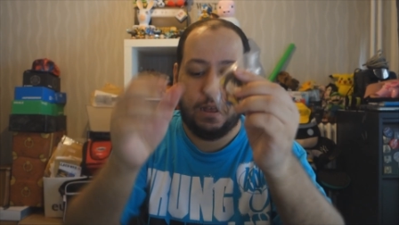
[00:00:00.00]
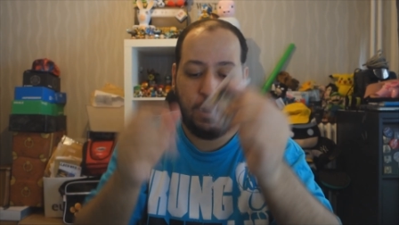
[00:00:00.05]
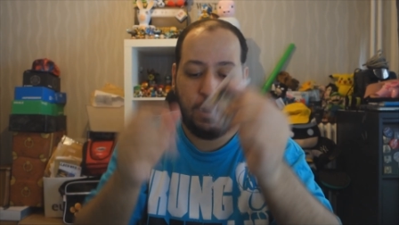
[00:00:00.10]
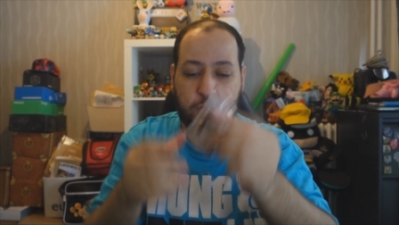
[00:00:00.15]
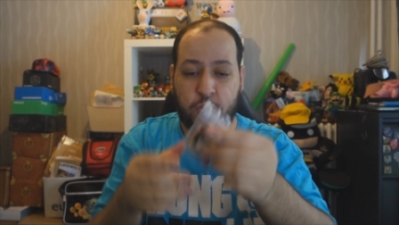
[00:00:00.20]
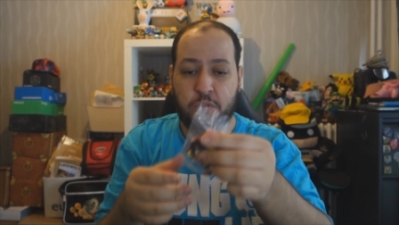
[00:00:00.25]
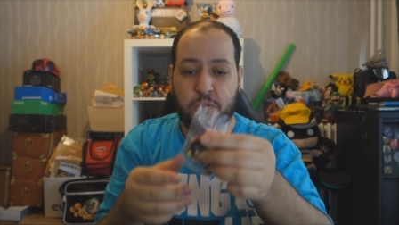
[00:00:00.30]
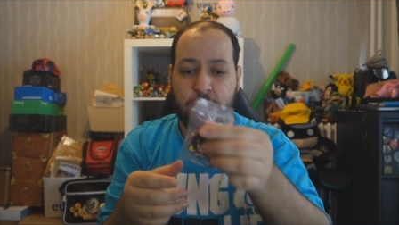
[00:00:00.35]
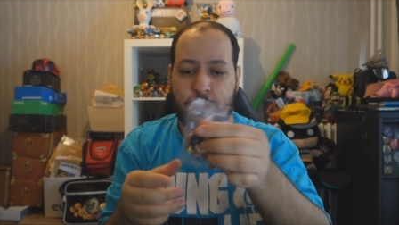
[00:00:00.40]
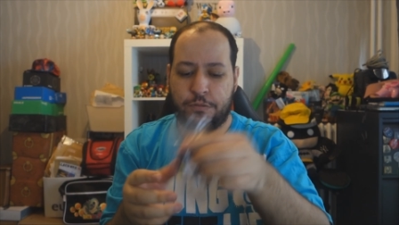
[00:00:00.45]

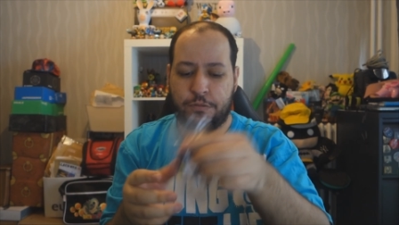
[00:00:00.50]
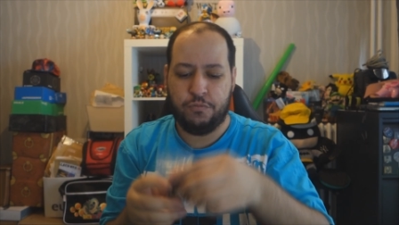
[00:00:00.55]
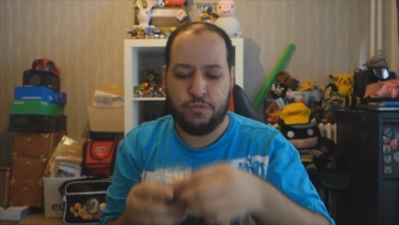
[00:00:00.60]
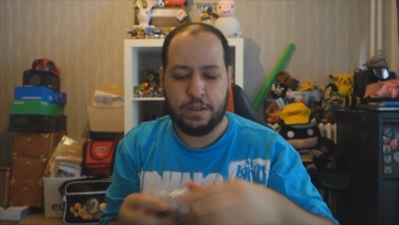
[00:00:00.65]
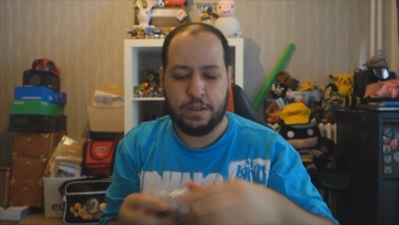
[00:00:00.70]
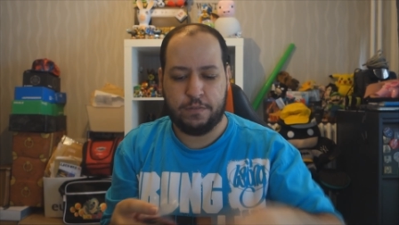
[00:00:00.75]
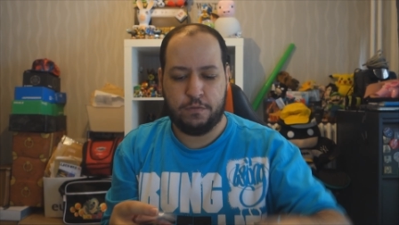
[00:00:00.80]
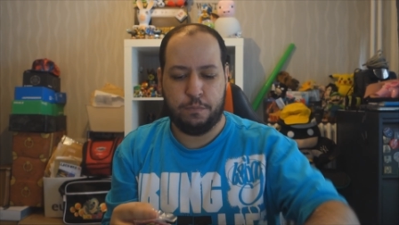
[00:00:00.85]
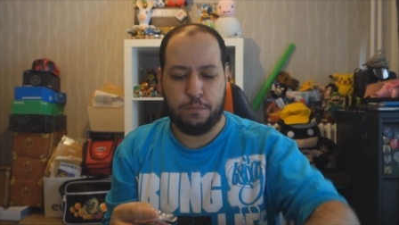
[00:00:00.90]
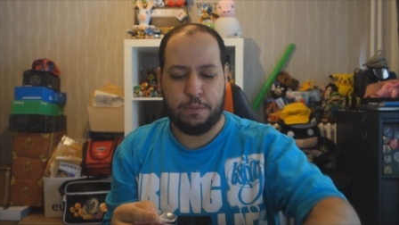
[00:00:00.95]
Alors celui-ci, je vous
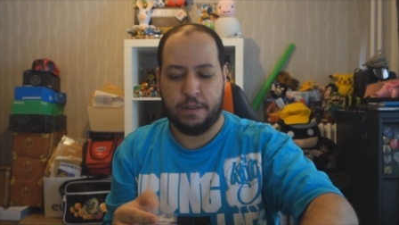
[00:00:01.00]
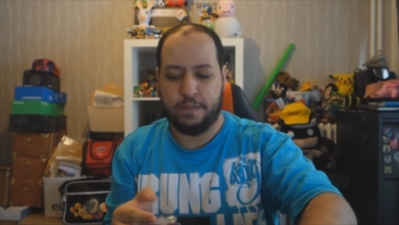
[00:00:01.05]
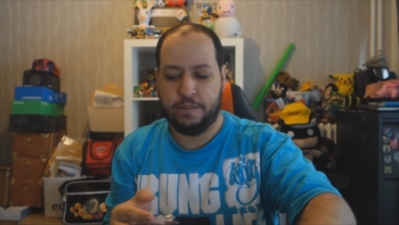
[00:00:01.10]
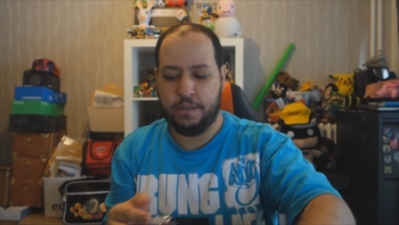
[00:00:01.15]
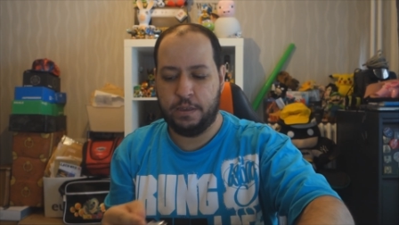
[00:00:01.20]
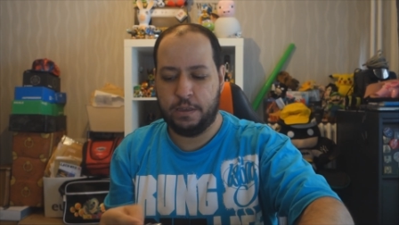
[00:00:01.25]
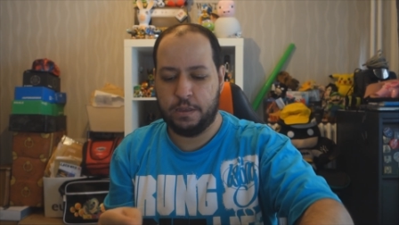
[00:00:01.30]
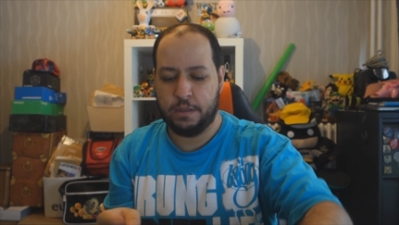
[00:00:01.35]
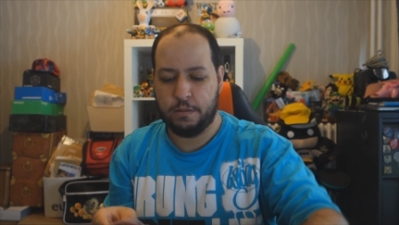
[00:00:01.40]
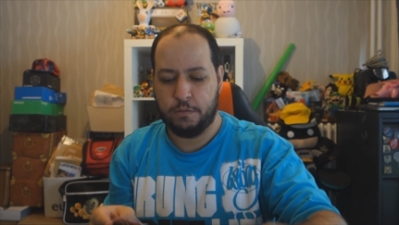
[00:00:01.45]
le casse sous
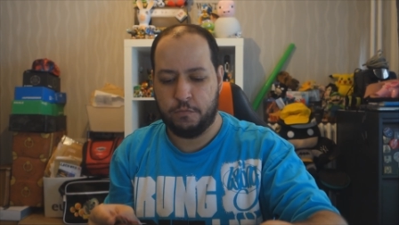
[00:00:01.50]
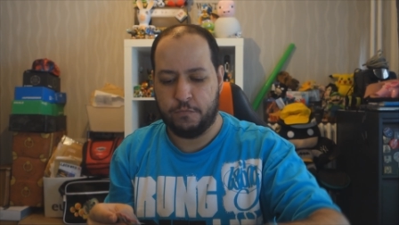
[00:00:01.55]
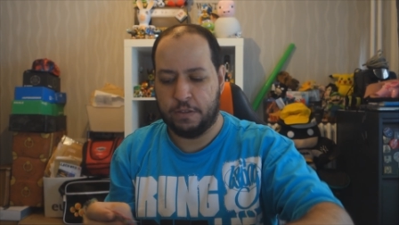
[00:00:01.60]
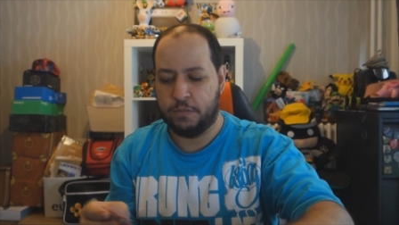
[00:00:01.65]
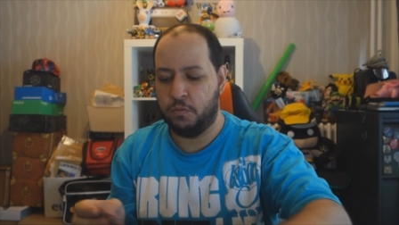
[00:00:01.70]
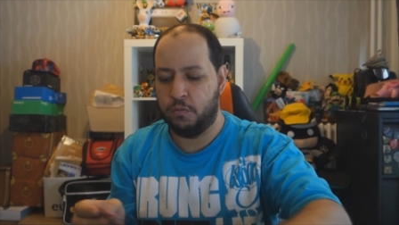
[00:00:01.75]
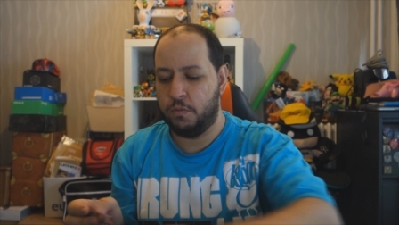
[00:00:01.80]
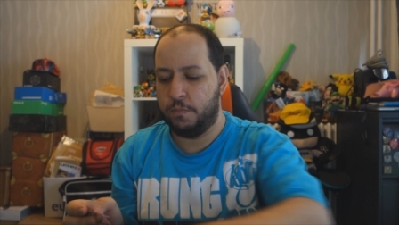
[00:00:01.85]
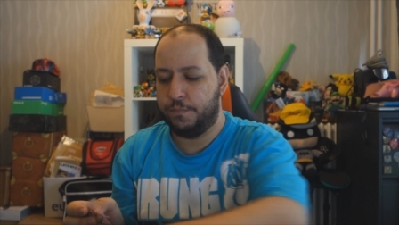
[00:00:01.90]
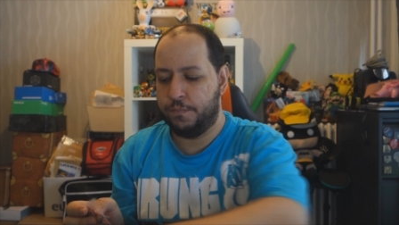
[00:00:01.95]
plastique. De toute
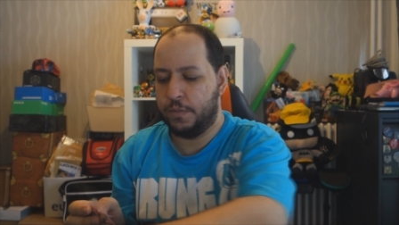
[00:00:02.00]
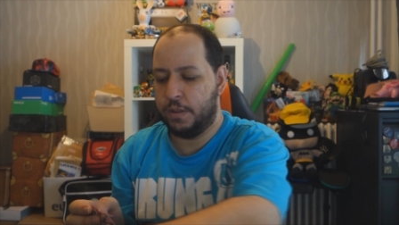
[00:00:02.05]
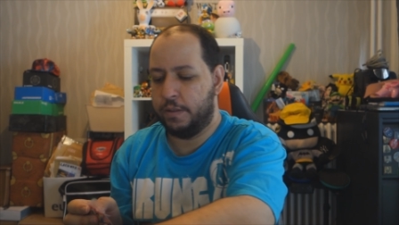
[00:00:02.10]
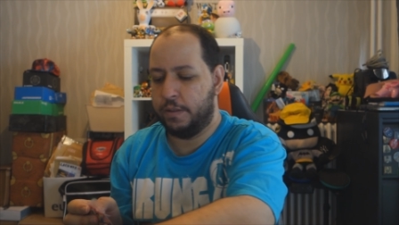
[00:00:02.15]
façon,